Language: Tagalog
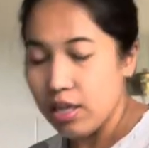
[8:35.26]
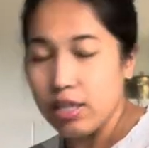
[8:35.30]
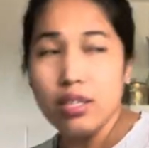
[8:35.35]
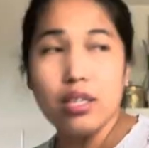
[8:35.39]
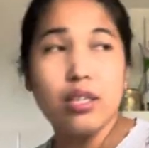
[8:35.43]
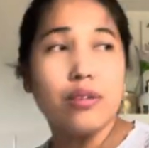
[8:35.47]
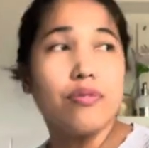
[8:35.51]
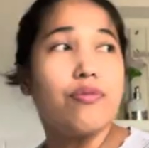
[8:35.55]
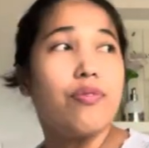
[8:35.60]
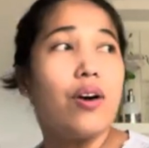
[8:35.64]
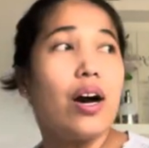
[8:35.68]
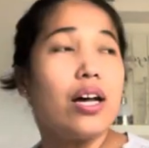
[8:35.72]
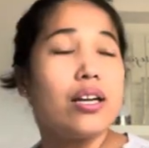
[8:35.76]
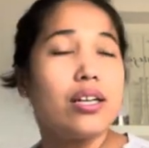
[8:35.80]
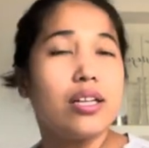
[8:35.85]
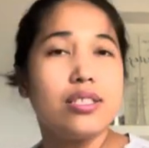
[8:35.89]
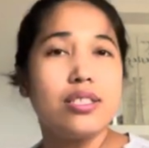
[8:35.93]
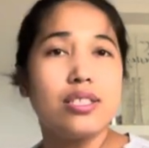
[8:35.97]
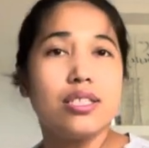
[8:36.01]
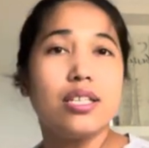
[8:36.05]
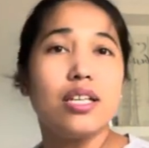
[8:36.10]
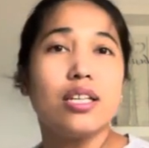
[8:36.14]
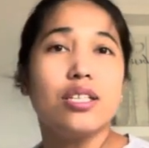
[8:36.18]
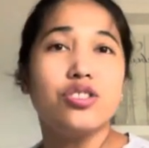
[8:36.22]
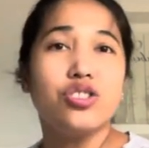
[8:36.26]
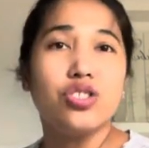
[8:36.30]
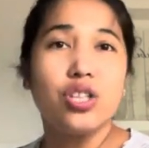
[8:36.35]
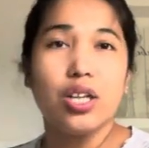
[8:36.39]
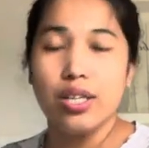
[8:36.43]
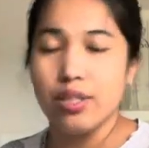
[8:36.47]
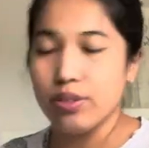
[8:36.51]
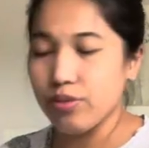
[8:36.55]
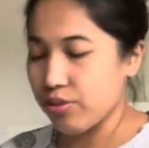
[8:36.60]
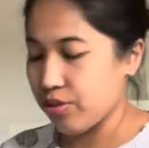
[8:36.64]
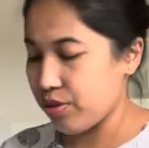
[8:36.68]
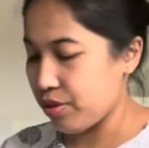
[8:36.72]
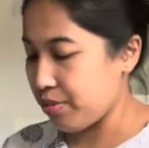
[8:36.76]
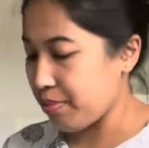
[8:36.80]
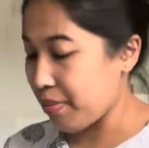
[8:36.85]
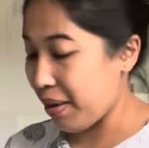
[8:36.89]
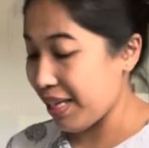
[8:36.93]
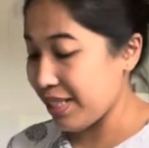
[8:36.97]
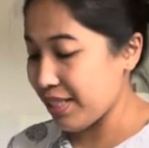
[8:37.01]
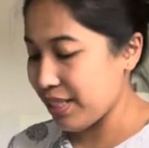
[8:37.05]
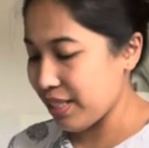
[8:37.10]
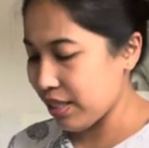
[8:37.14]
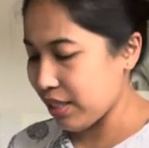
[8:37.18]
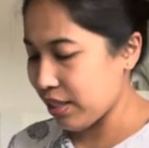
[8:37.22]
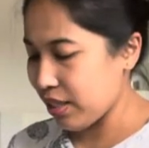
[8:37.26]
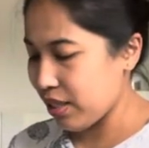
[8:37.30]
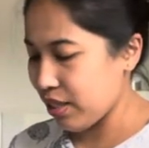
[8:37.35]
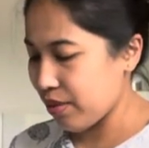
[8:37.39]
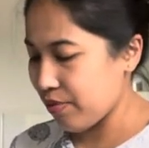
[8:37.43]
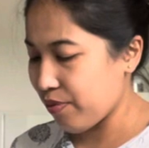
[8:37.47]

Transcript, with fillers: nagfarad sila dyan or bicycle.